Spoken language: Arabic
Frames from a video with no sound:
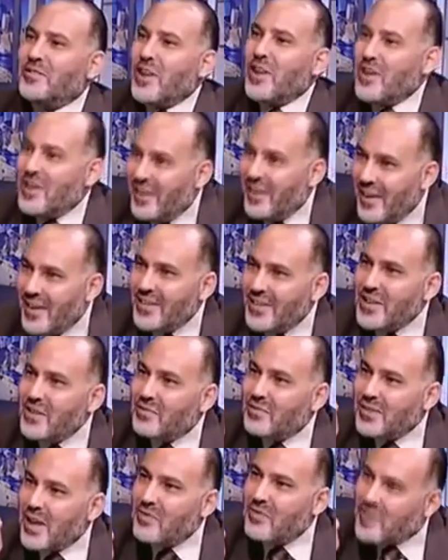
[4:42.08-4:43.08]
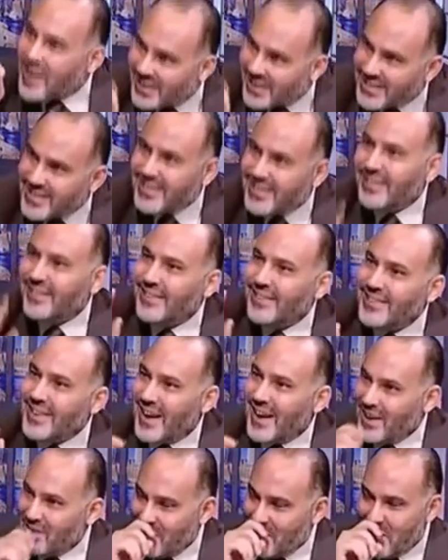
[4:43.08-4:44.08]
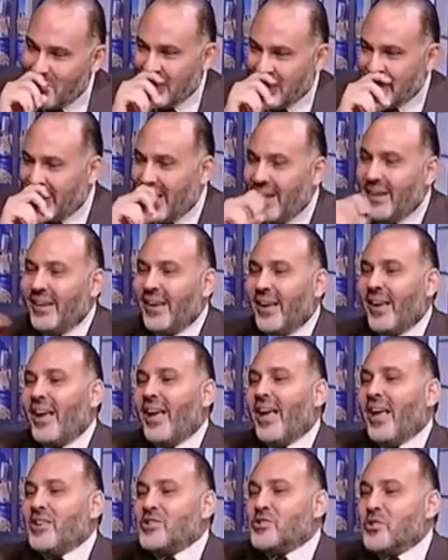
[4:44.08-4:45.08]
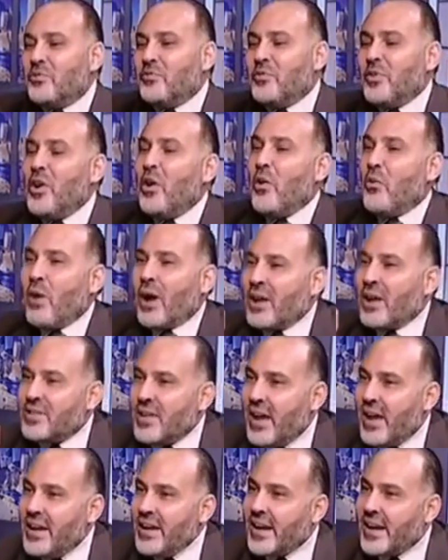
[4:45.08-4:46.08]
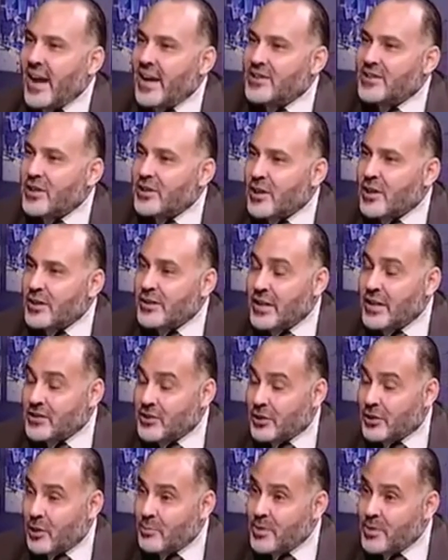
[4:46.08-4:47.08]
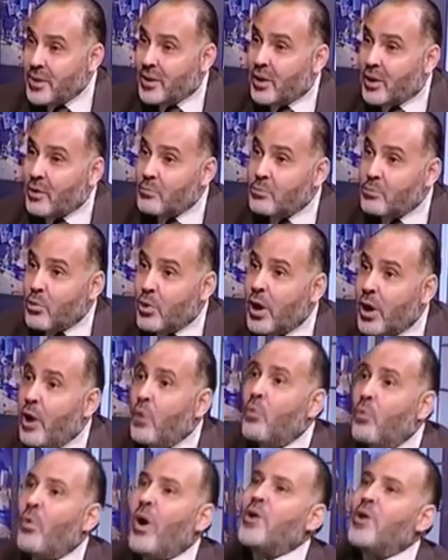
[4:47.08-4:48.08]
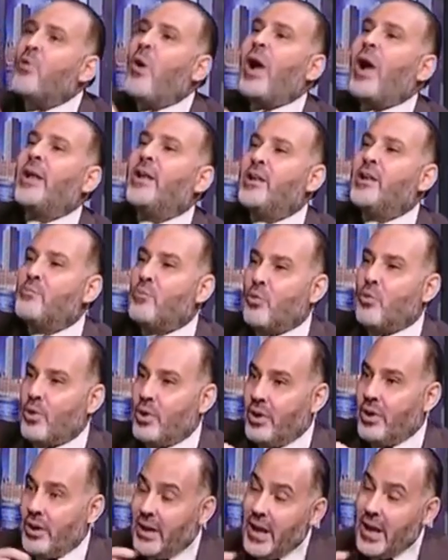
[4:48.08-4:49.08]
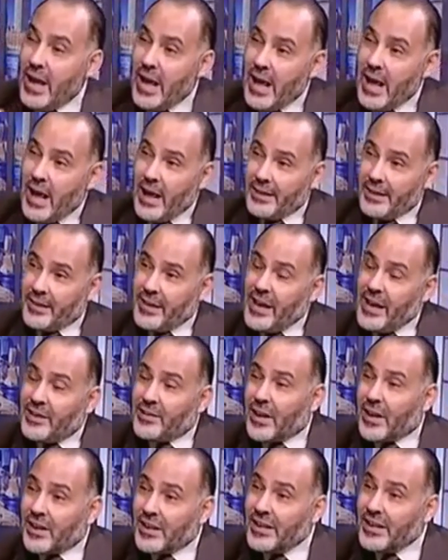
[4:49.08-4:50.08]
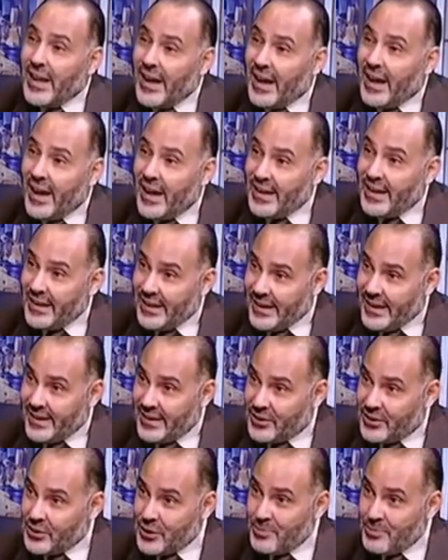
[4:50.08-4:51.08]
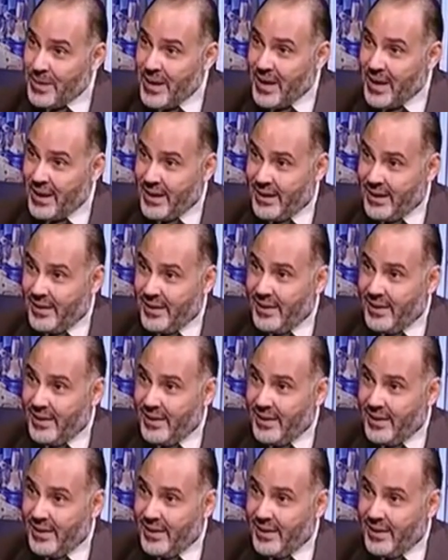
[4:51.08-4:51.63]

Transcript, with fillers: ده ده فتي يعني فاهم ازاي شوف وكذلك يجتبيك ربك ويعلمك تقدر تدخل الاشتباك